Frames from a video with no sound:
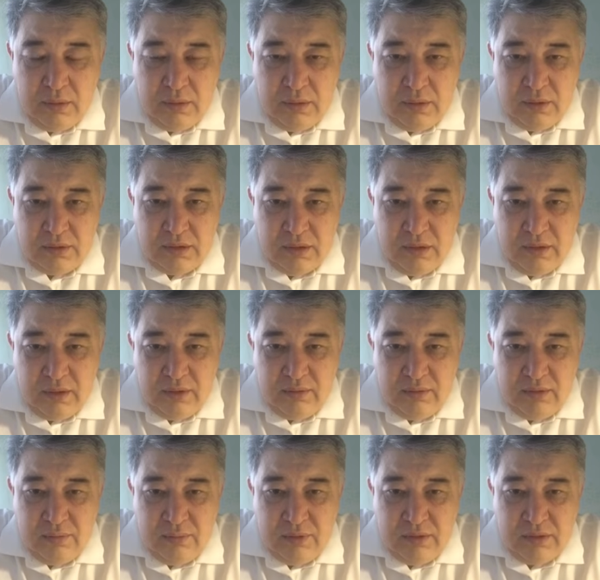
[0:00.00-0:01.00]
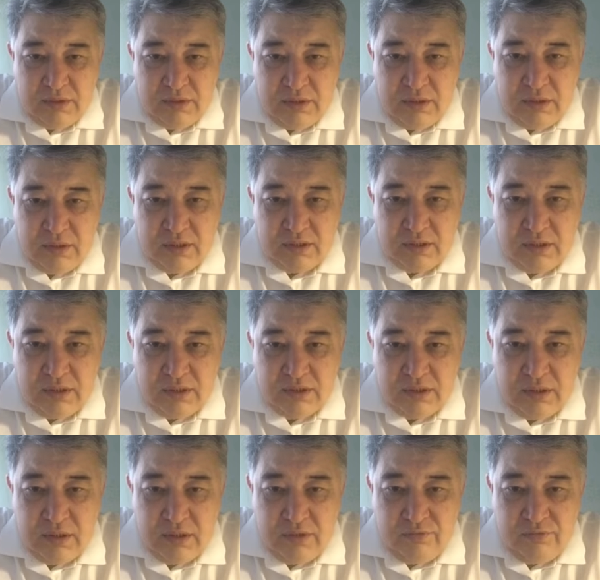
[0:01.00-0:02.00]
если ОМС
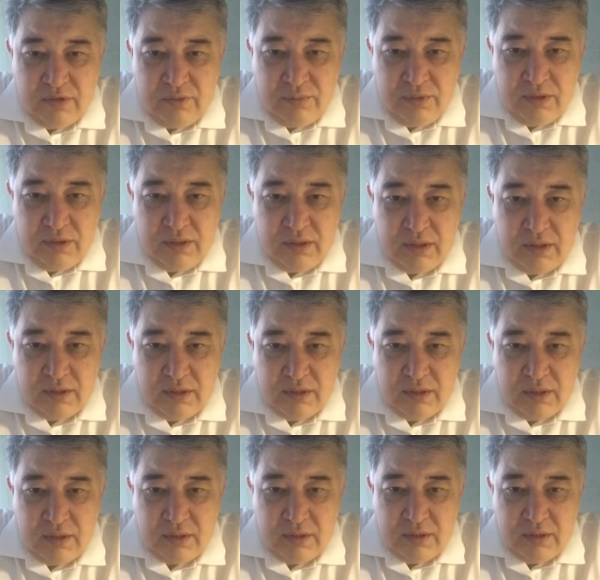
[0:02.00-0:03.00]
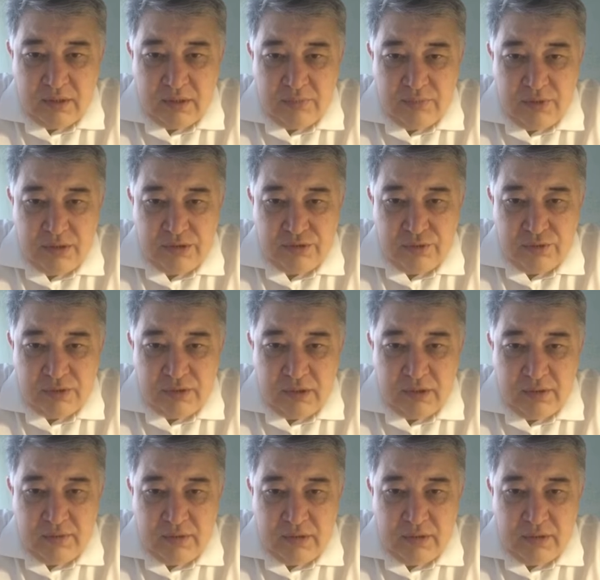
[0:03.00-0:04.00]
разглашает фамилии контактных. медсестр,
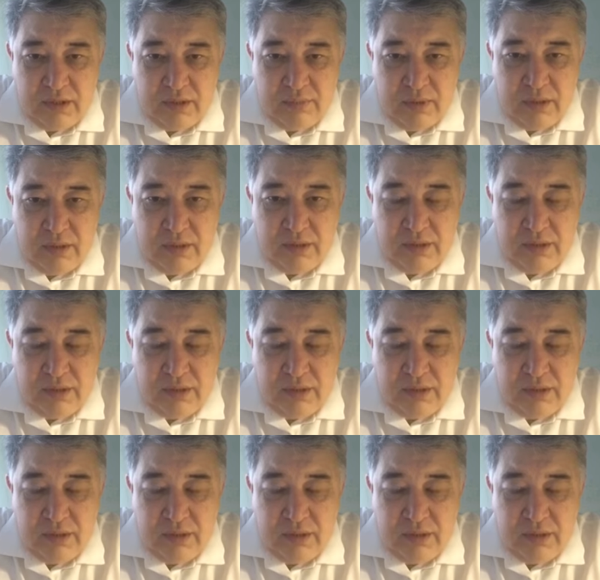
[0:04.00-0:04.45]
наверное, нормально.